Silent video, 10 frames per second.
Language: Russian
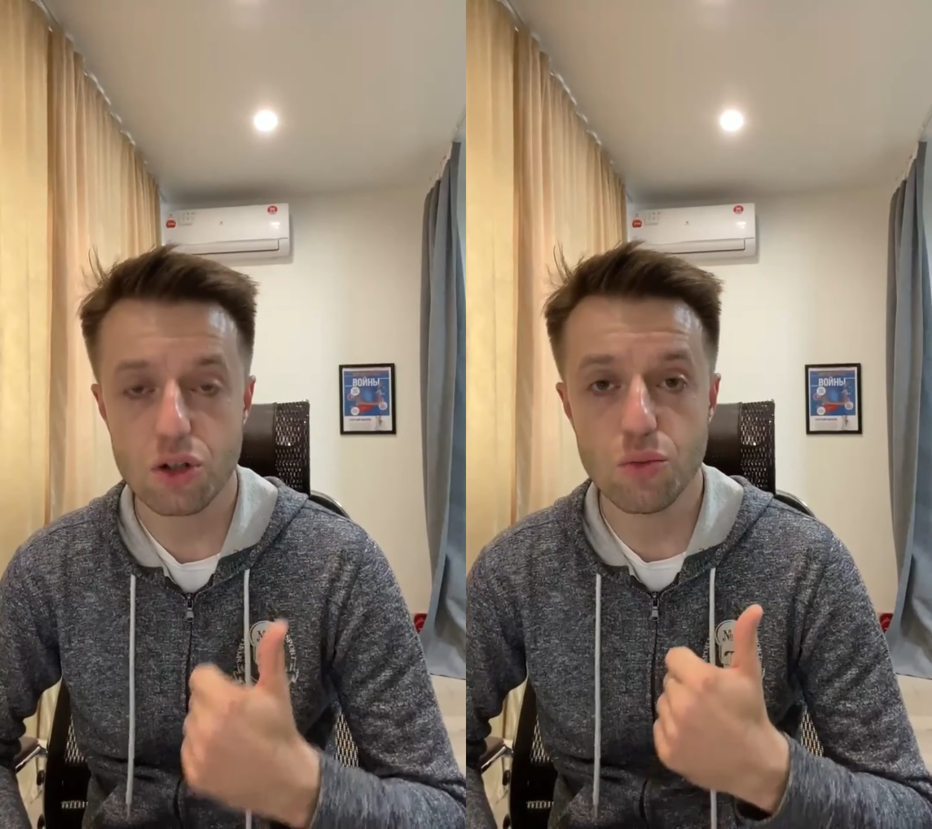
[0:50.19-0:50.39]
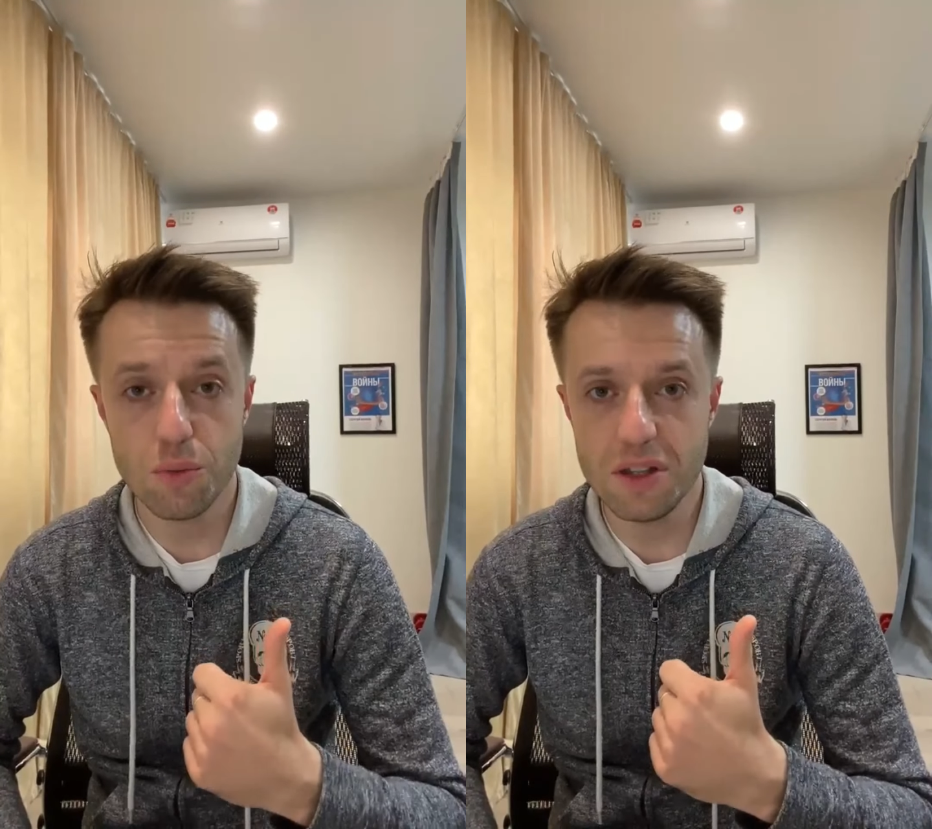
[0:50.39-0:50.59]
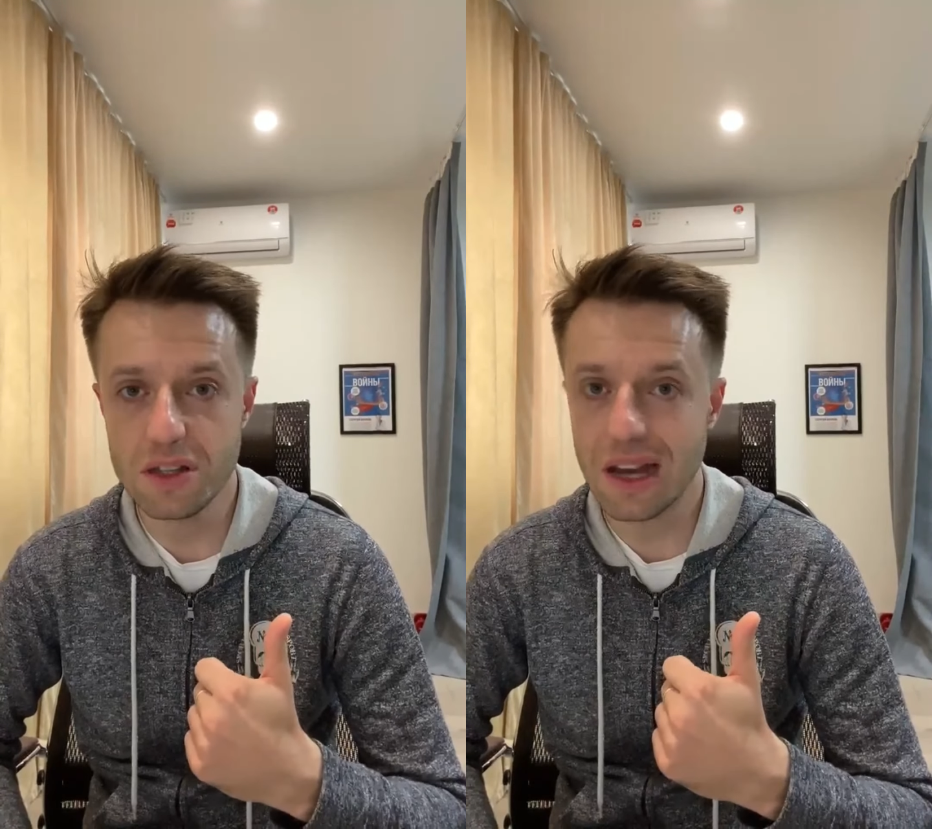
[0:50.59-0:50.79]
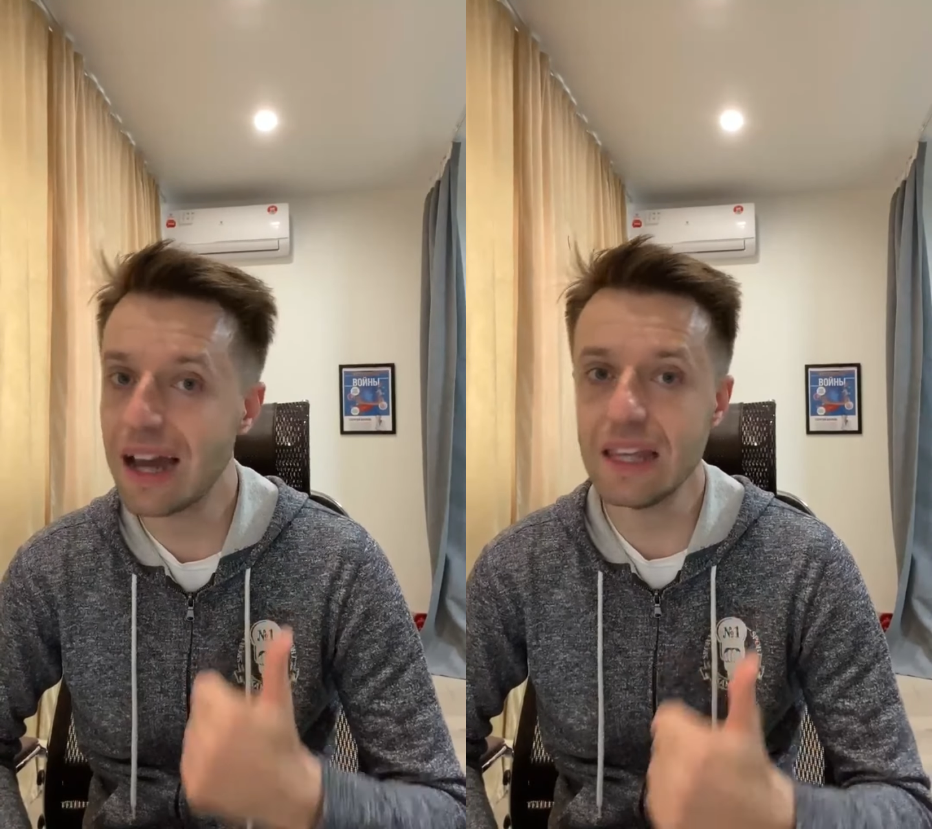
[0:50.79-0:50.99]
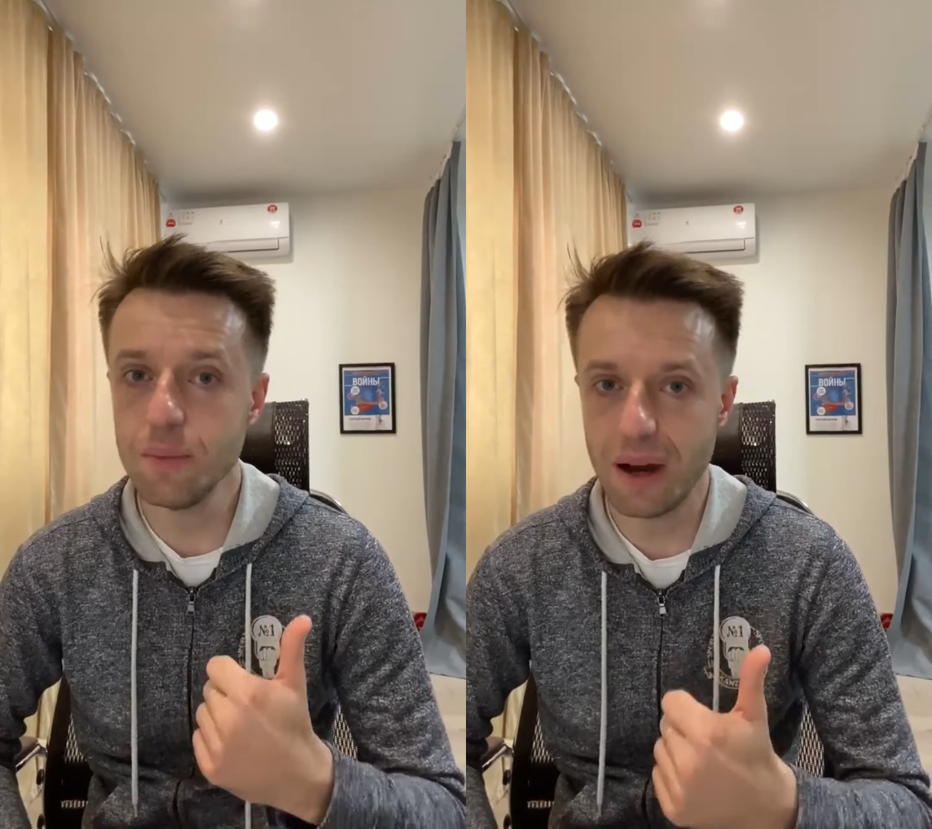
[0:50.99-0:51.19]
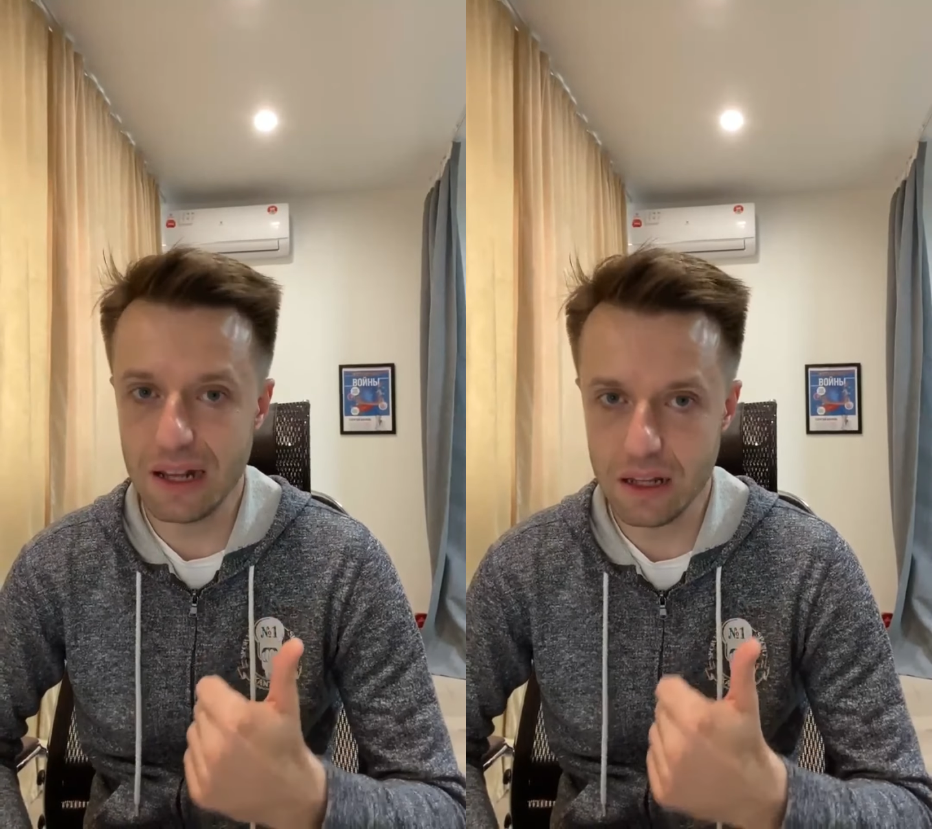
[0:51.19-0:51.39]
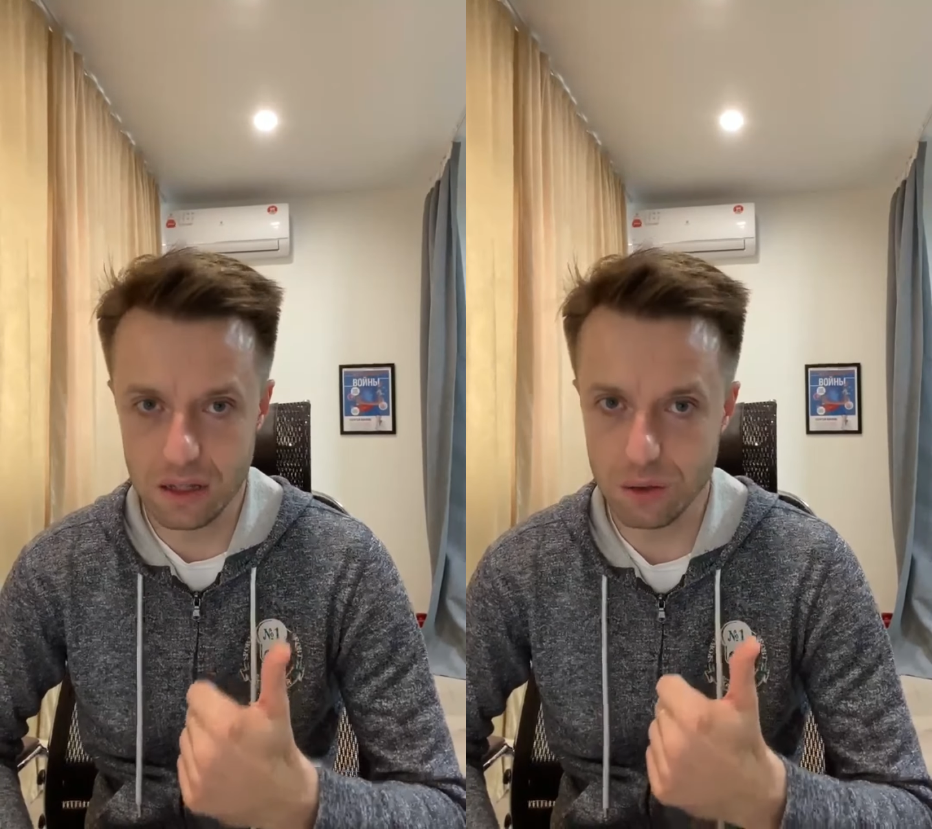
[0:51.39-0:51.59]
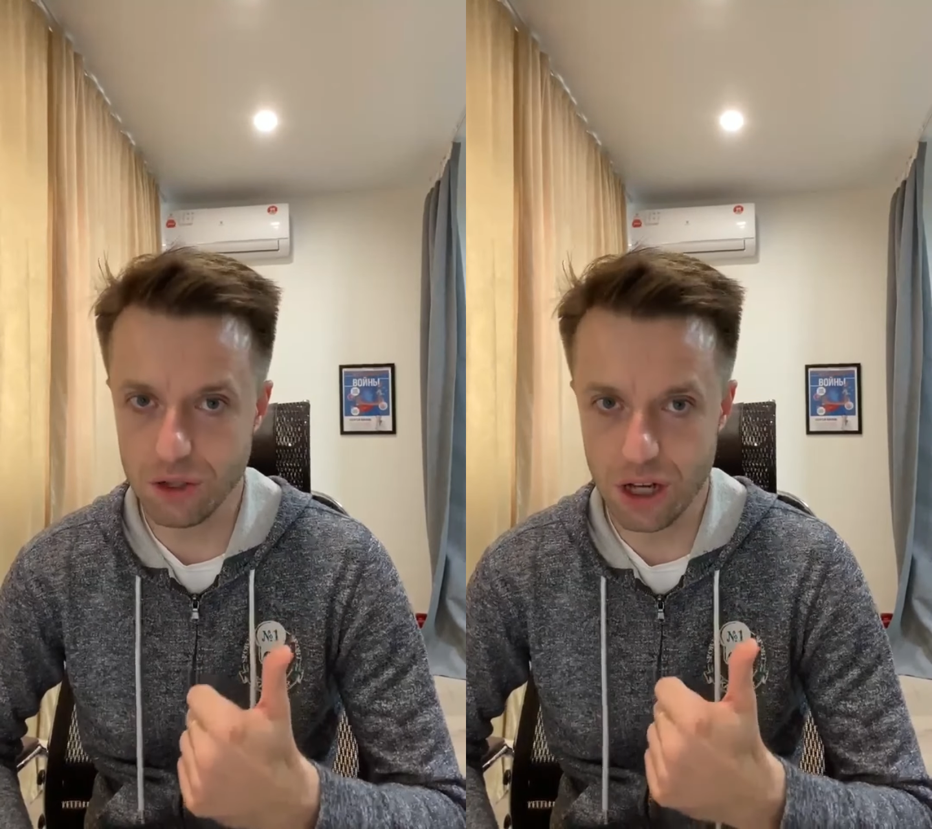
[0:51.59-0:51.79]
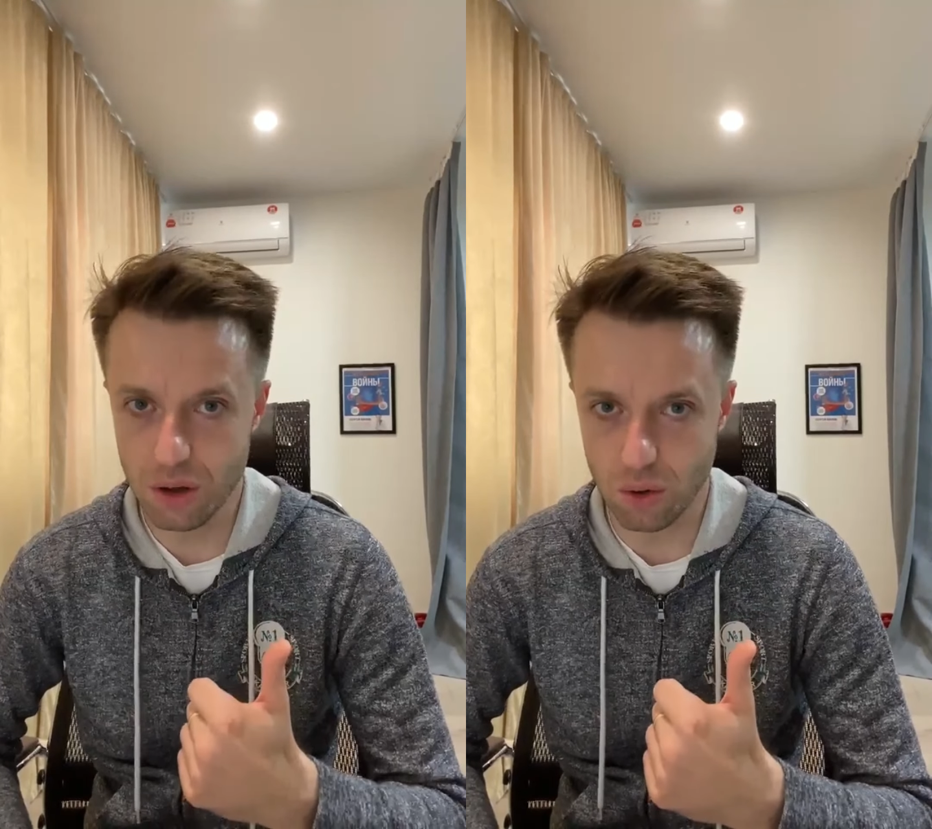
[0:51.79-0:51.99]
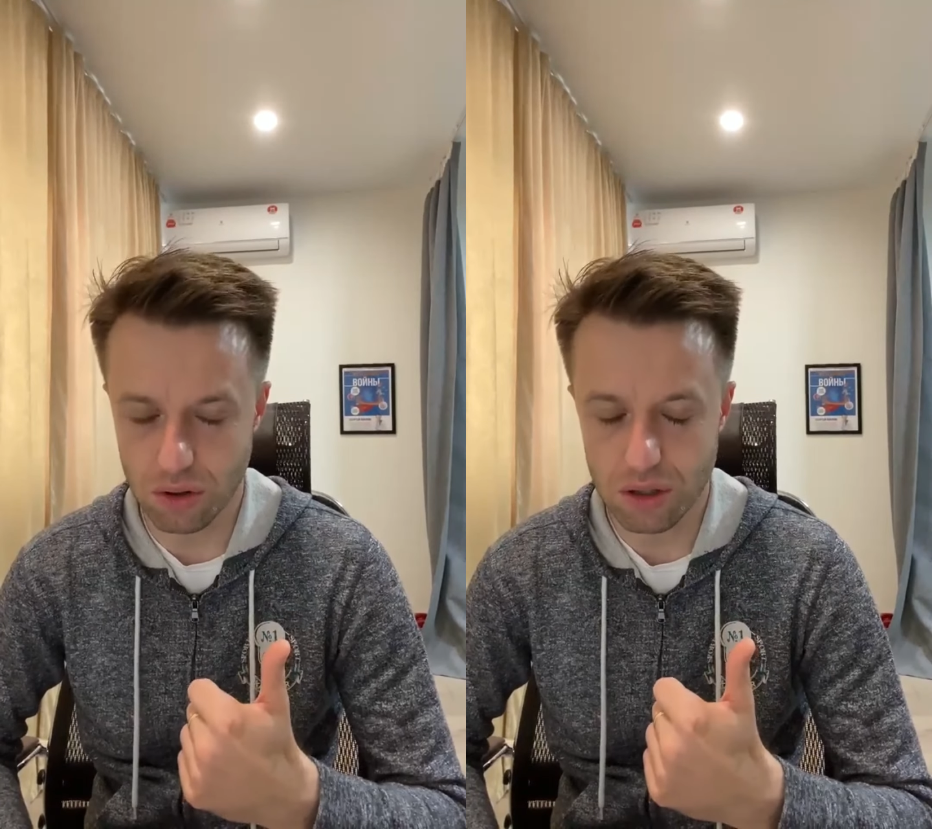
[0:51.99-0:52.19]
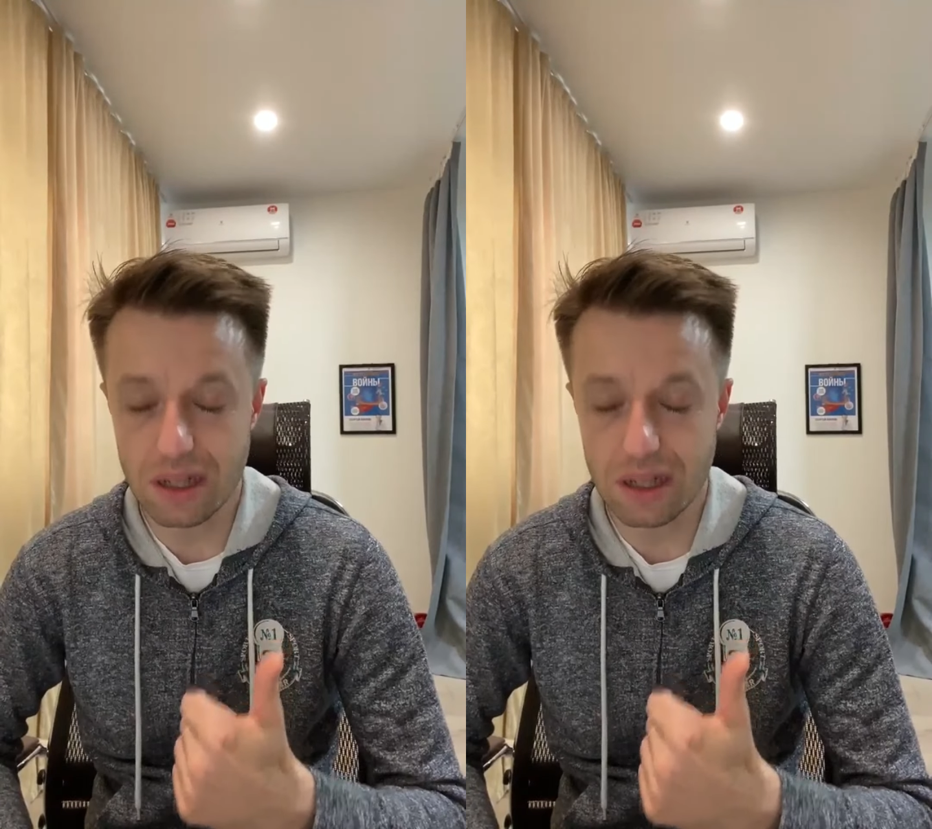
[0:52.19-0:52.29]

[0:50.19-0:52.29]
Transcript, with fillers: чтобы убедиться, а не болит ли случайно он.